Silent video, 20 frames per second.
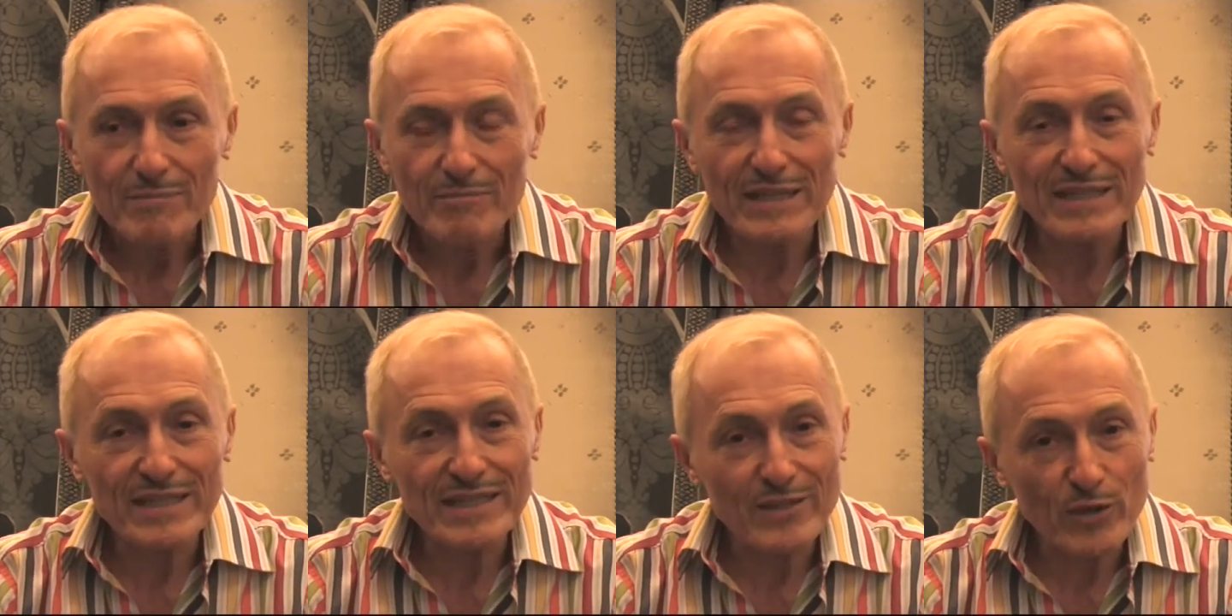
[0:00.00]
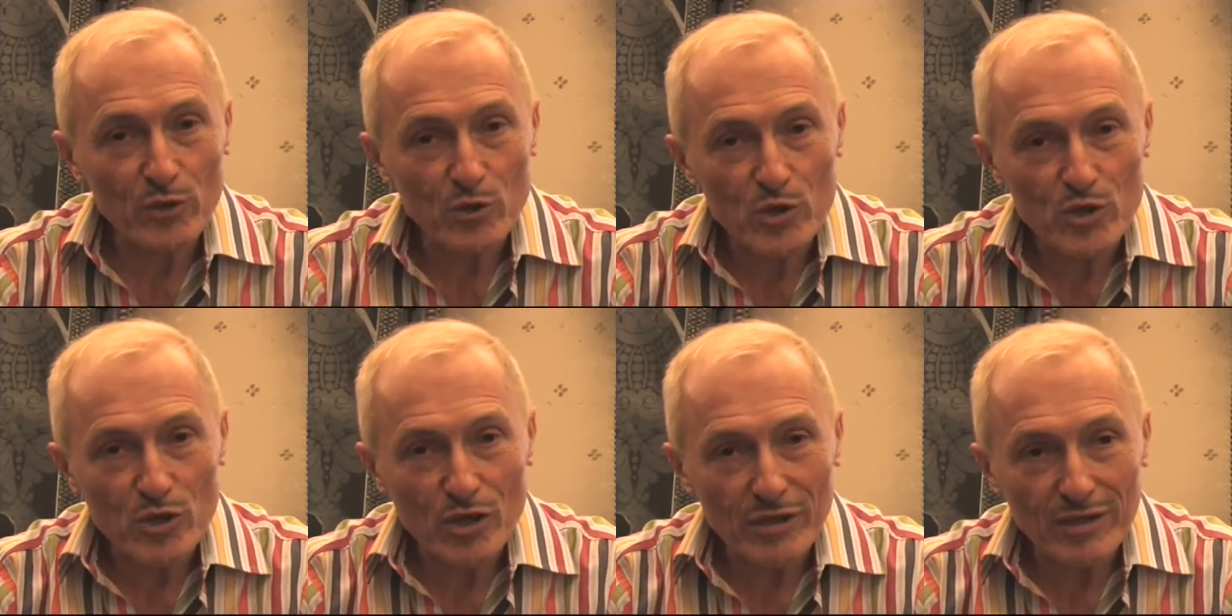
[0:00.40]
Mais les
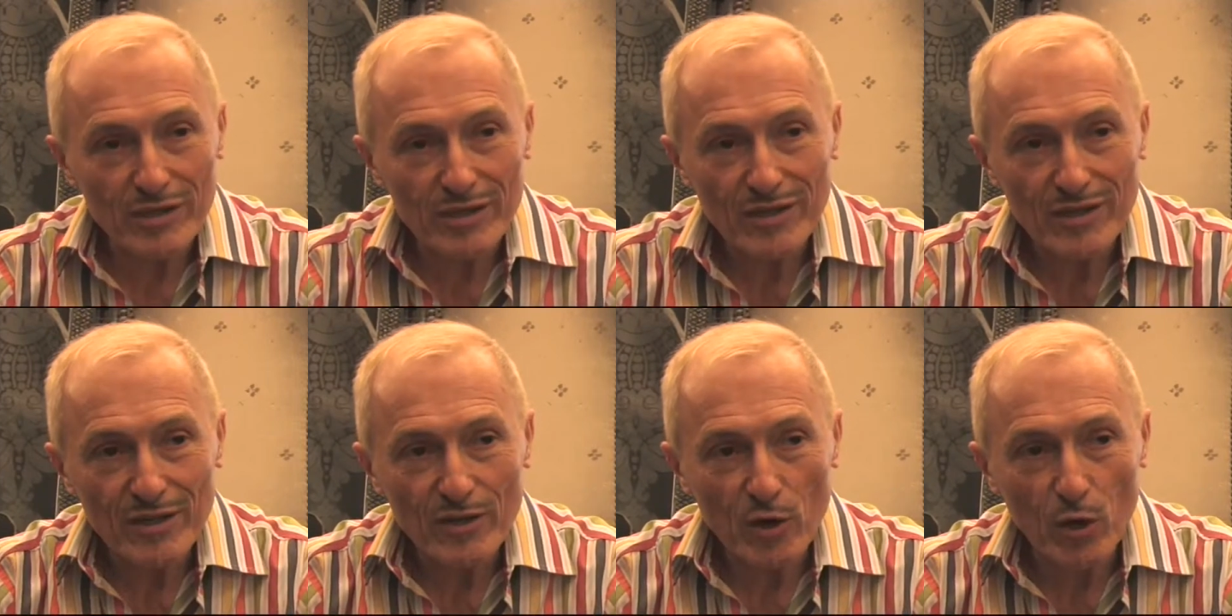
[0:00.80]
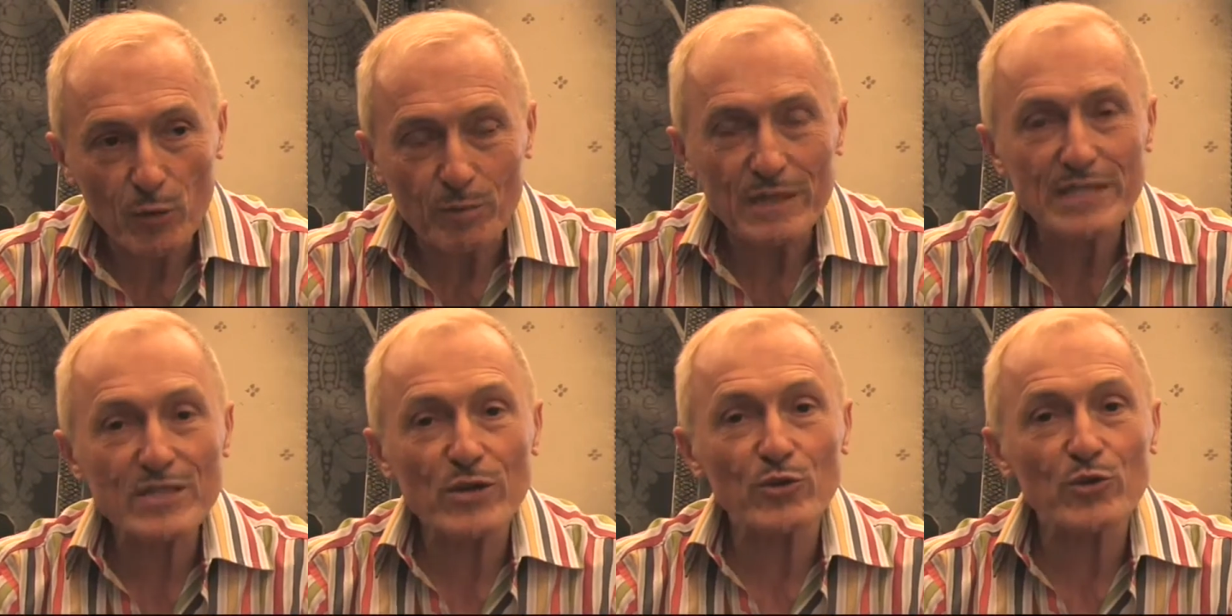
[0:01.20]
danseurs
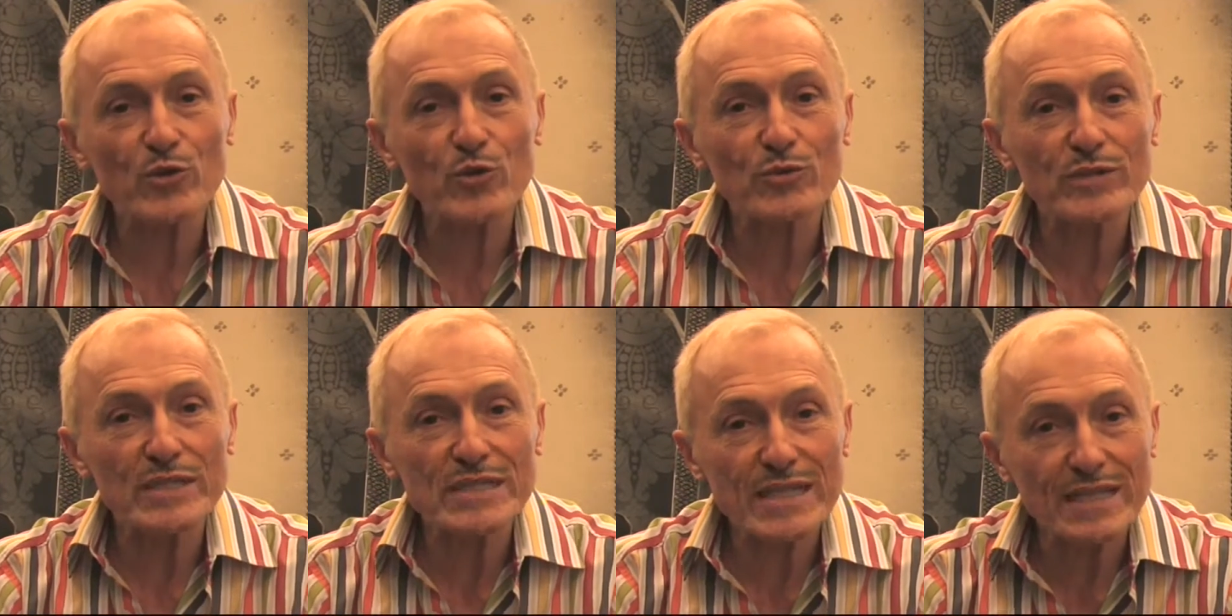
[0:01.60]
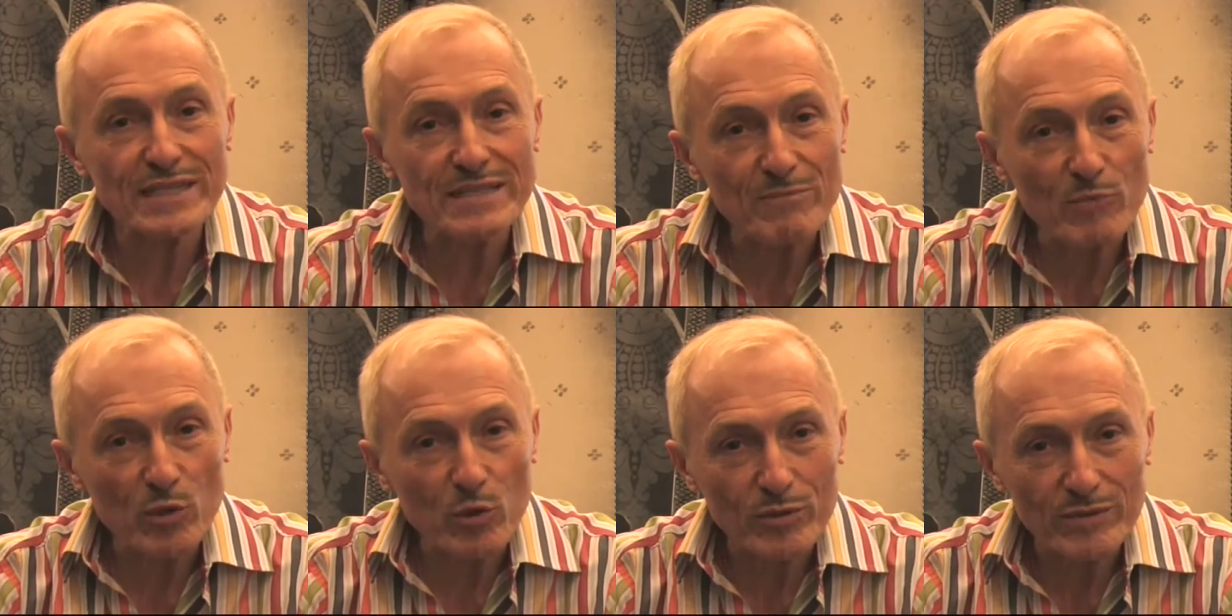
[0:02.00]
représenteront des
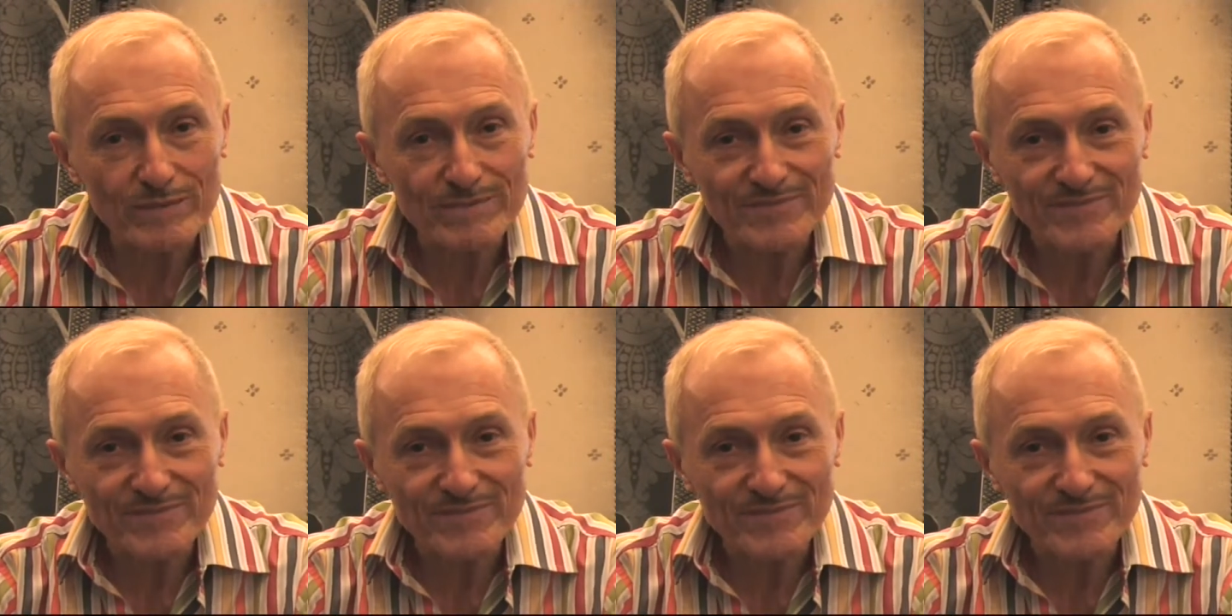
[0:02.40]
animaux.